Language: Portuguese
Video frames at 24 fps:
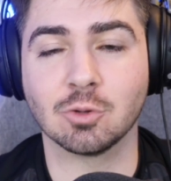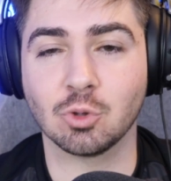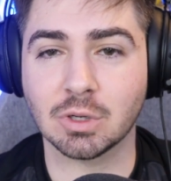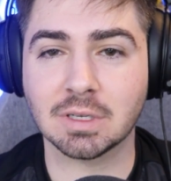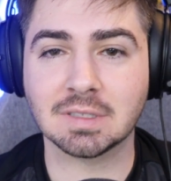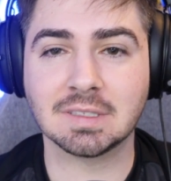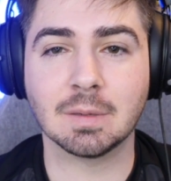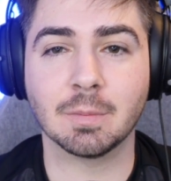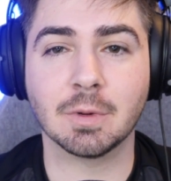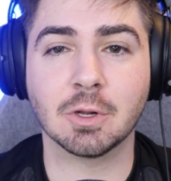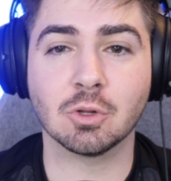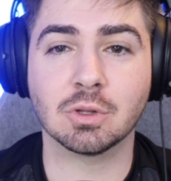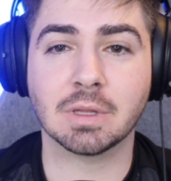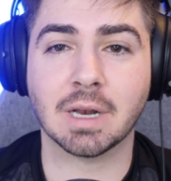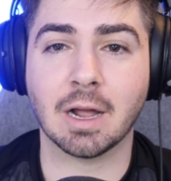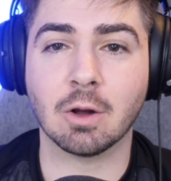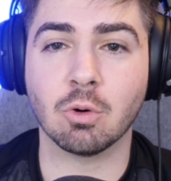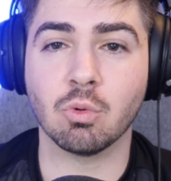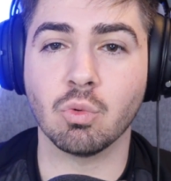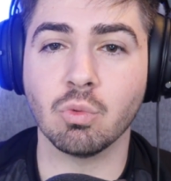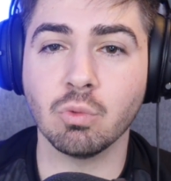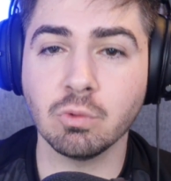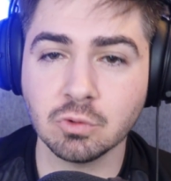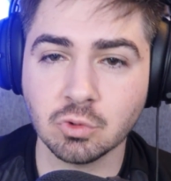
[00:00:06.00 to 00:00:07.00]
Toda semana eu
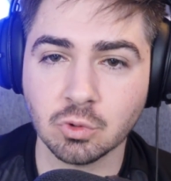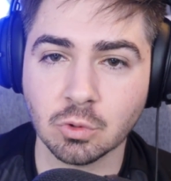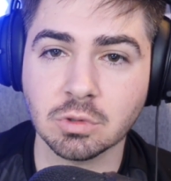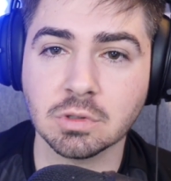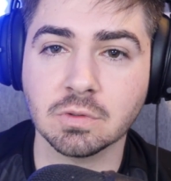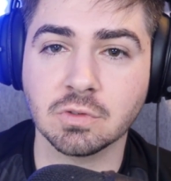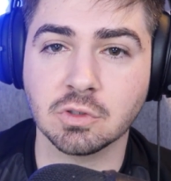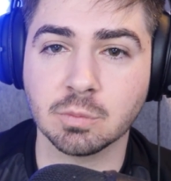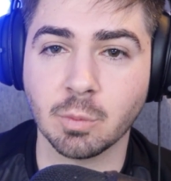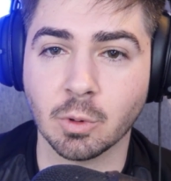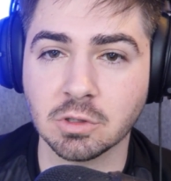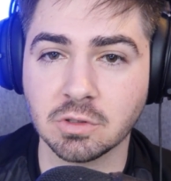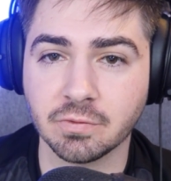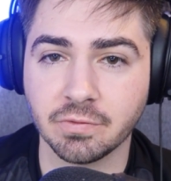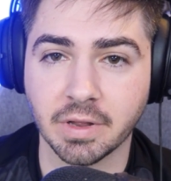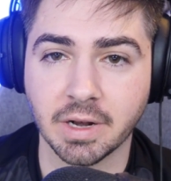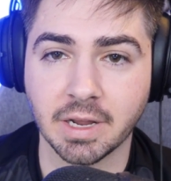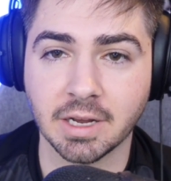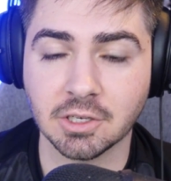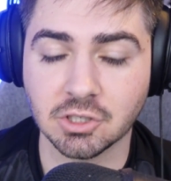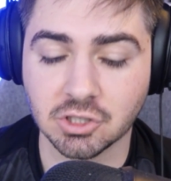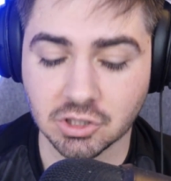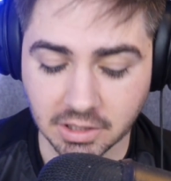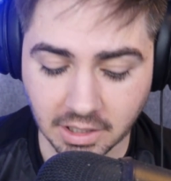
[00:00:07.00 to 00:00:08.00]
trago um jogo de futebol
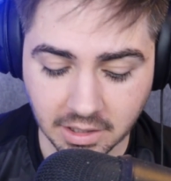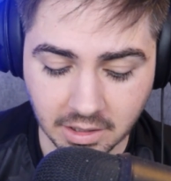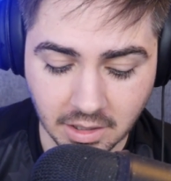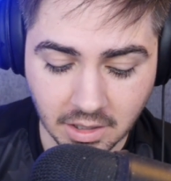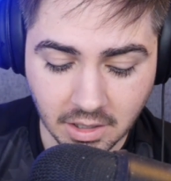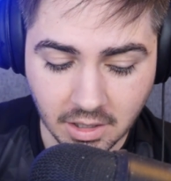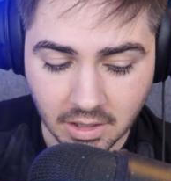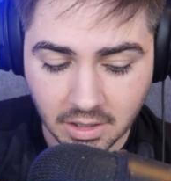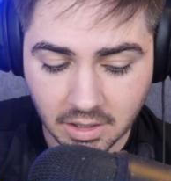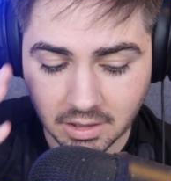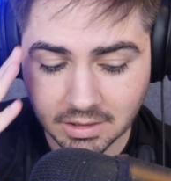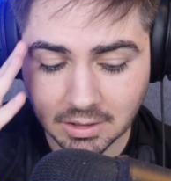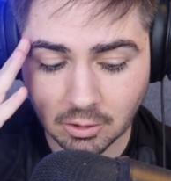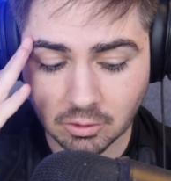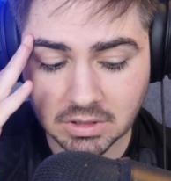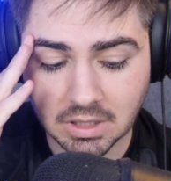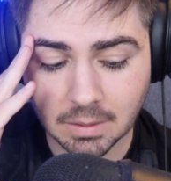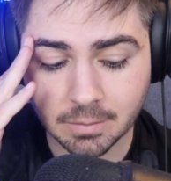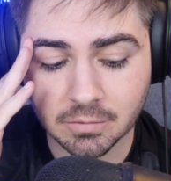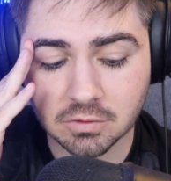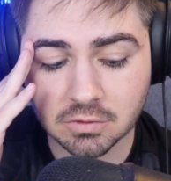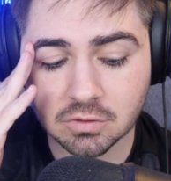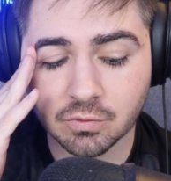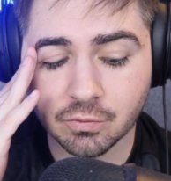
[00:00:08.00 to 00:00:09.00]
diferente, né? Então
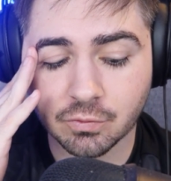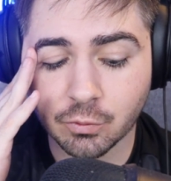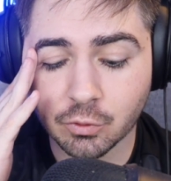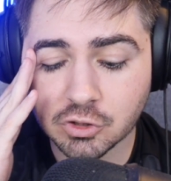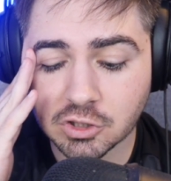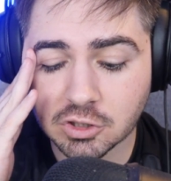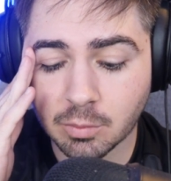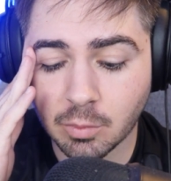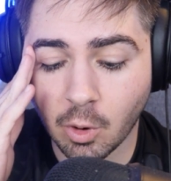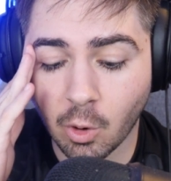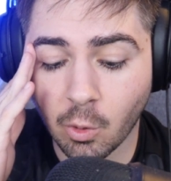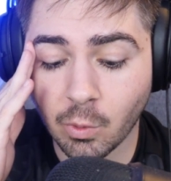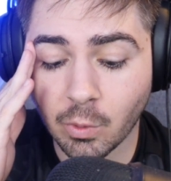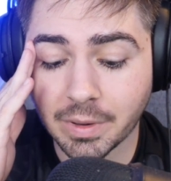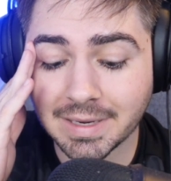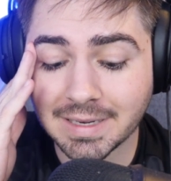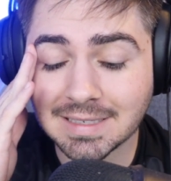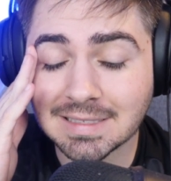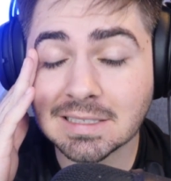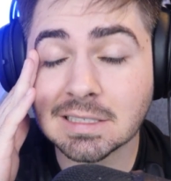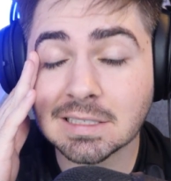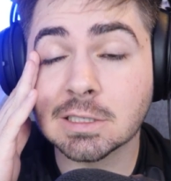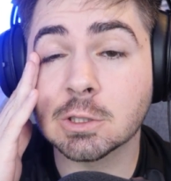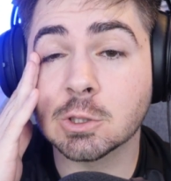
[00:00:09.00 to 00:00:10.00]
temos Futebol
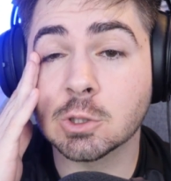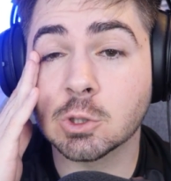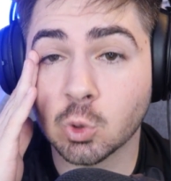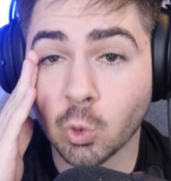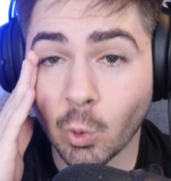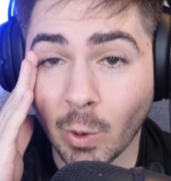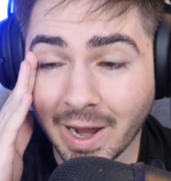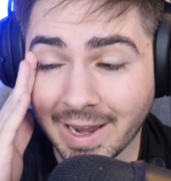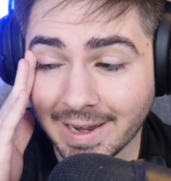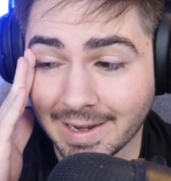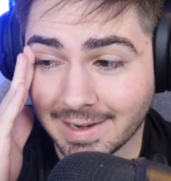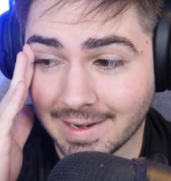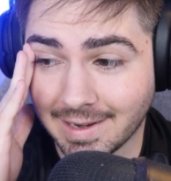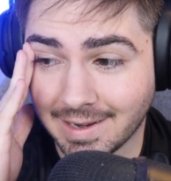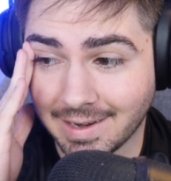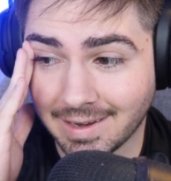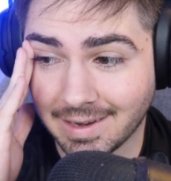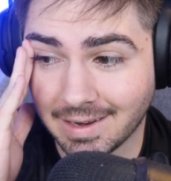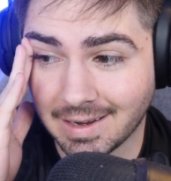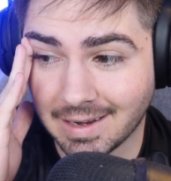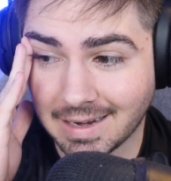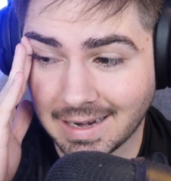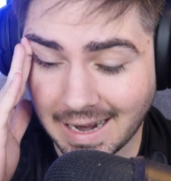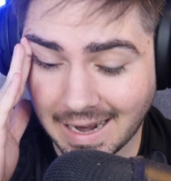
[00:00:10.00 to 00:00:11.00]

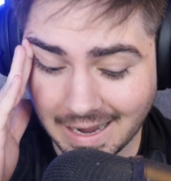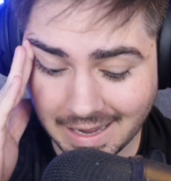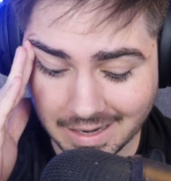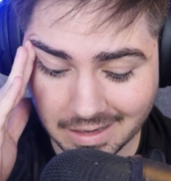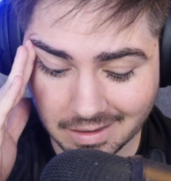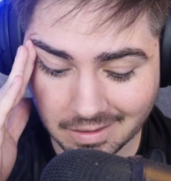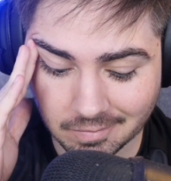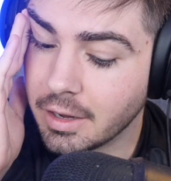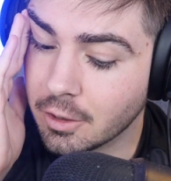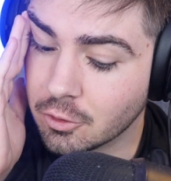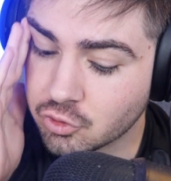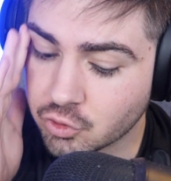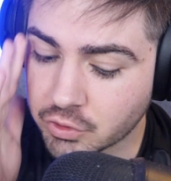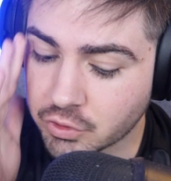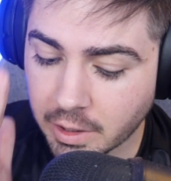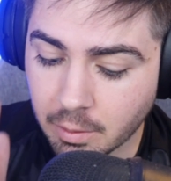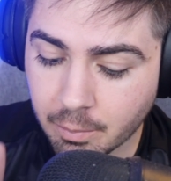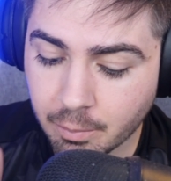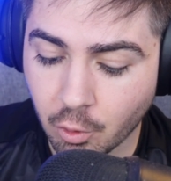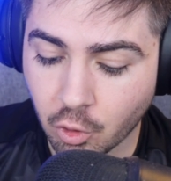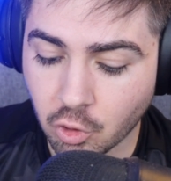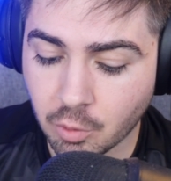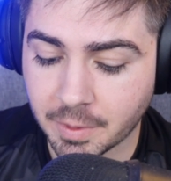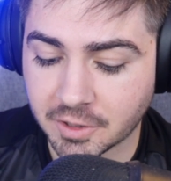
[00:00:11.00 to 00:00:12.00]
Strike. Cara, eu joguei um
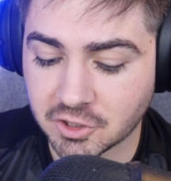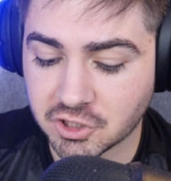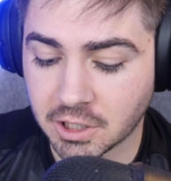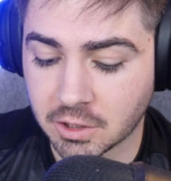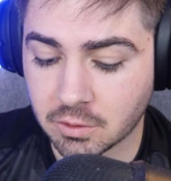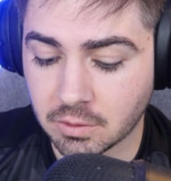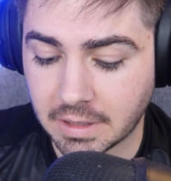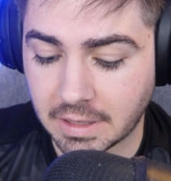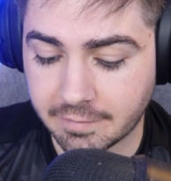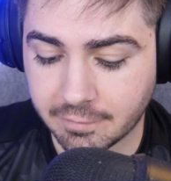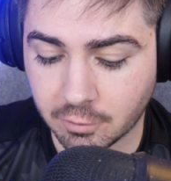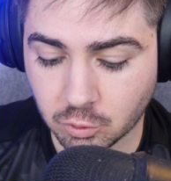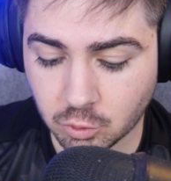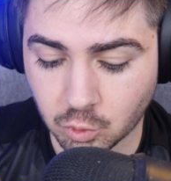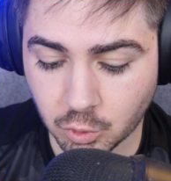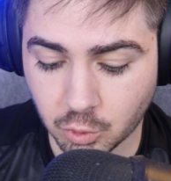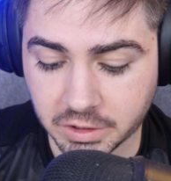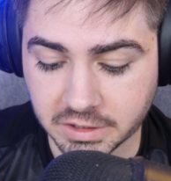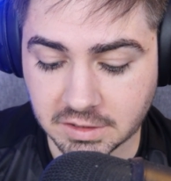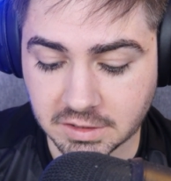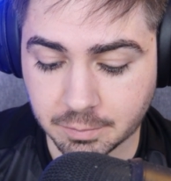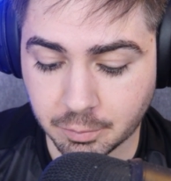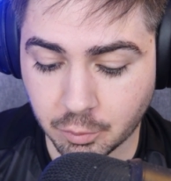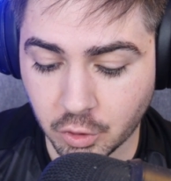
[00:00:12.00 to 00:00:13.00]
pouco para chegar no level
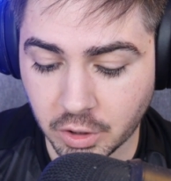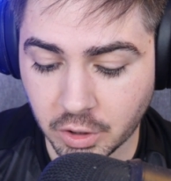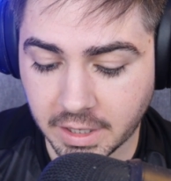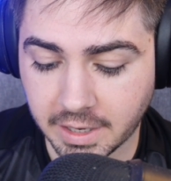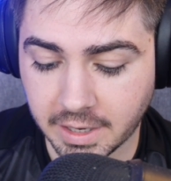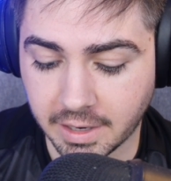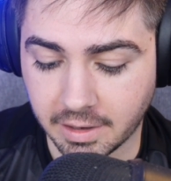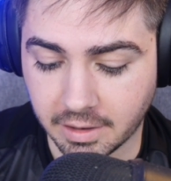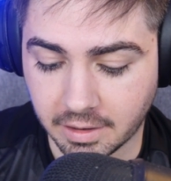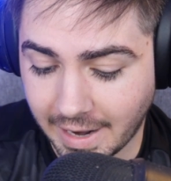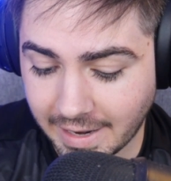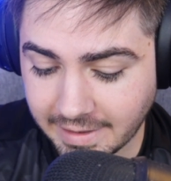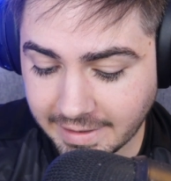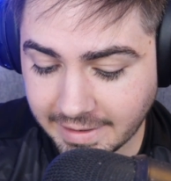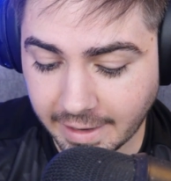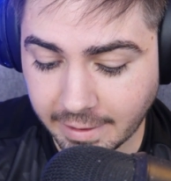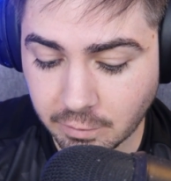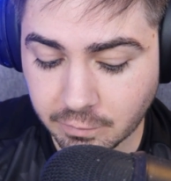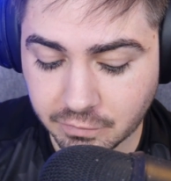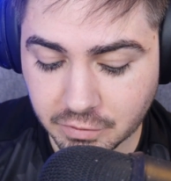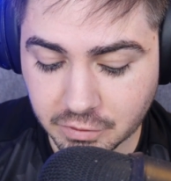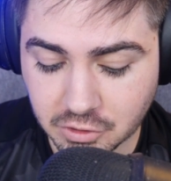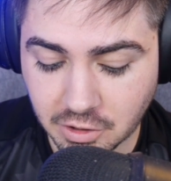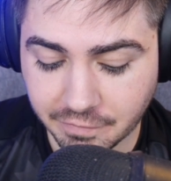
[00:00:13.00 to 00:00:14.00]
2, porque a ideia
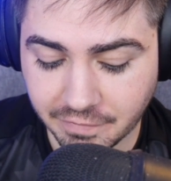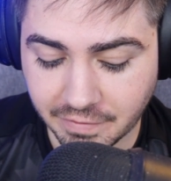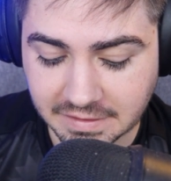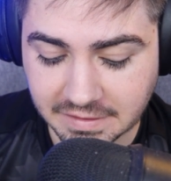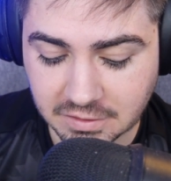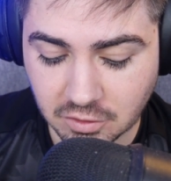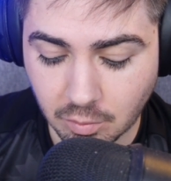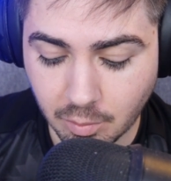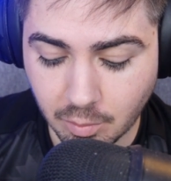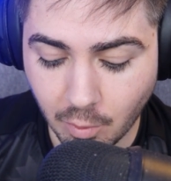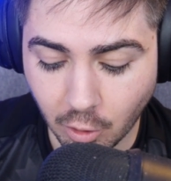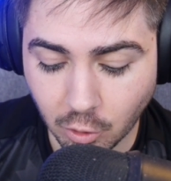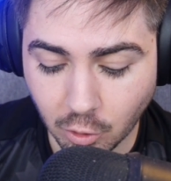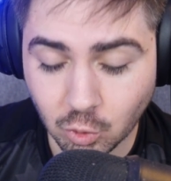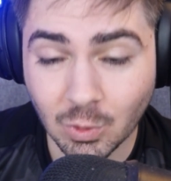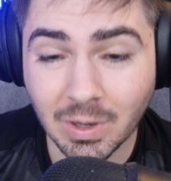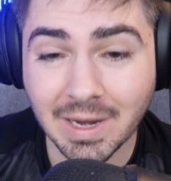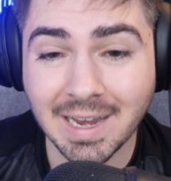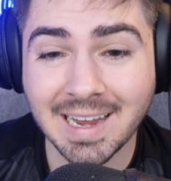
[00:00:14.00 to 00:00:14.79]
do vídeo é fazer o modo